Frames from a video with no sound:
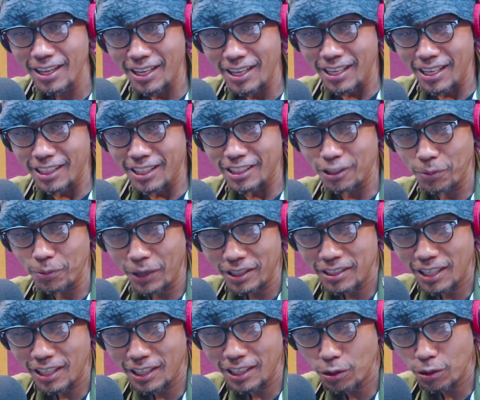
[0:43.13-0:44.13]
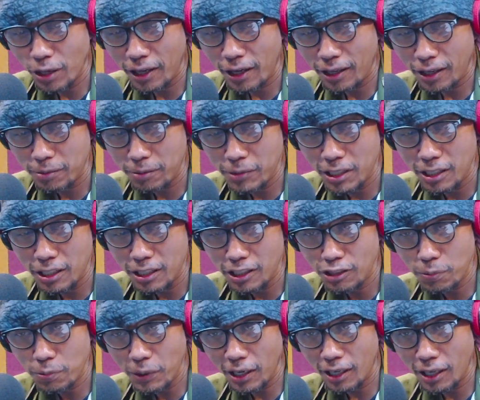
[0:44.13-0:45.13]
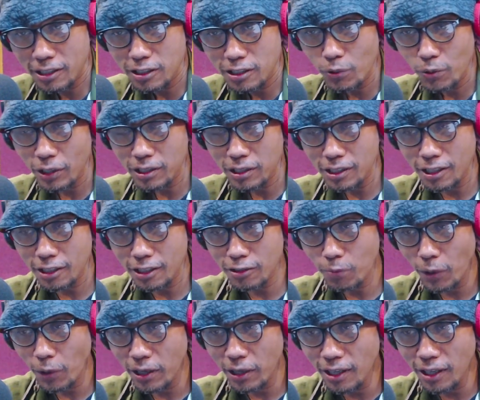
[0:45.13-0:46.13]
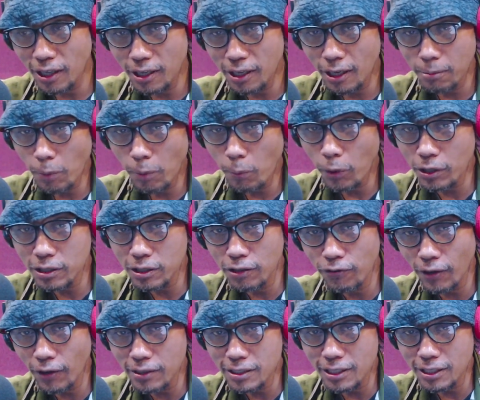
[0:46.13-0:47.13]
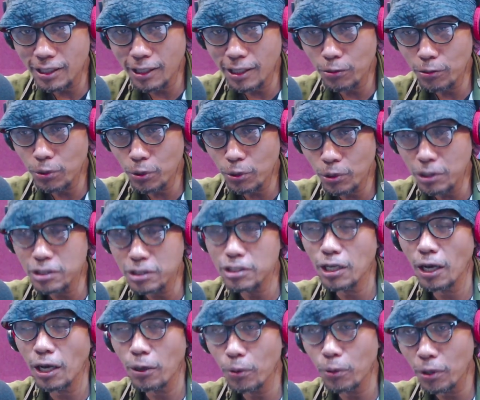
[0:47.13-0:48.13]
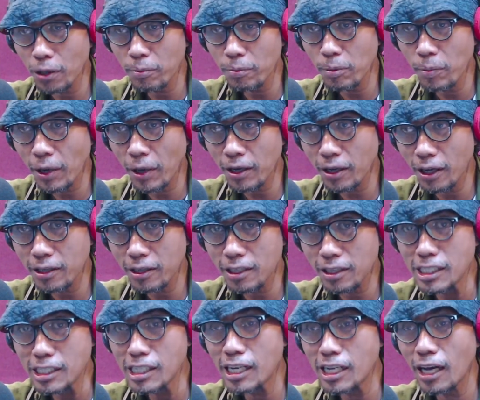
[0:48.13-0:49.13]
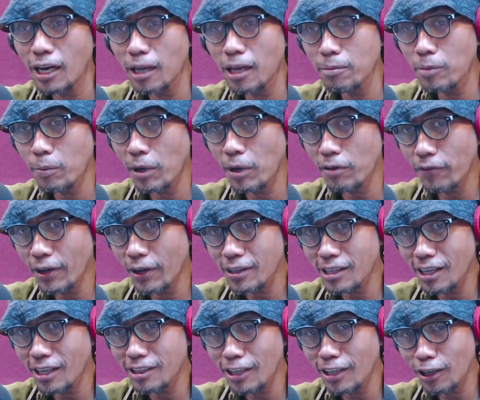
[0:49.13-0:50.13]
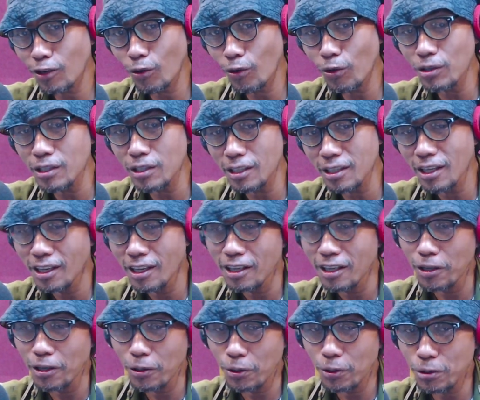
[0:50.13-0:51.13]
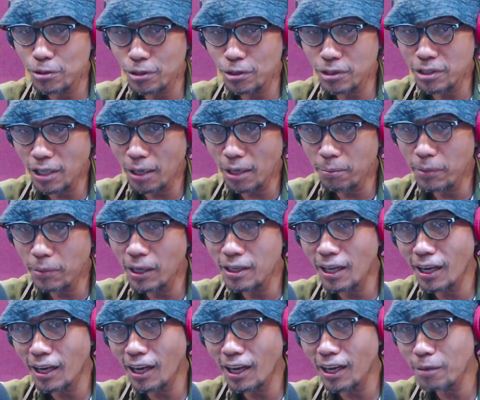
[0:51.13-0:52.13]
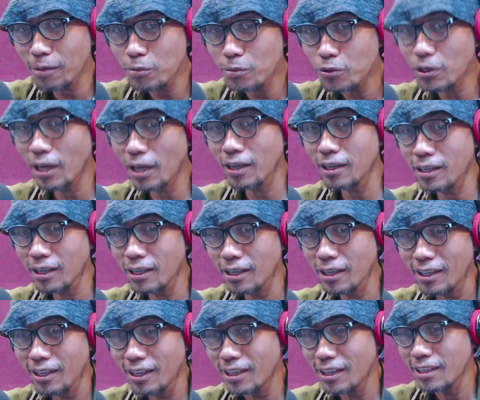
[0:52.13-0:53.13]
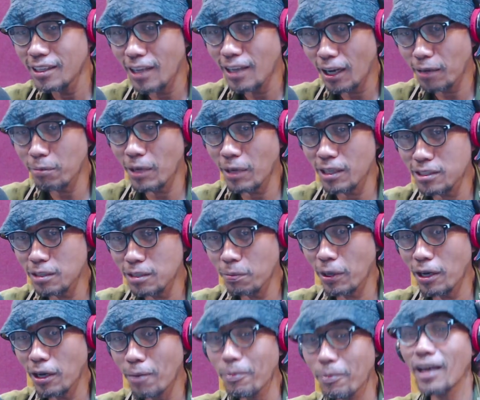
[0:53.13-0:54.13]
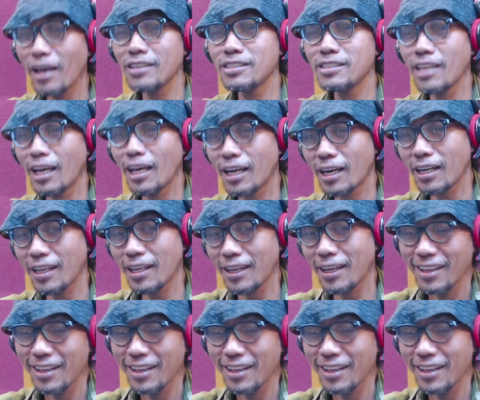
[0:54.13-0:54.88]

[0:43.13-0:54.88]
semoga aja itu akan menjadi inspirasi buat kita semuanya dan memotivasi kita untuk jauh lebih baik lagi di dalam memanfaatkan teknologi, khususnya bagi anak-anak muda nih yang masih pada belajar ya.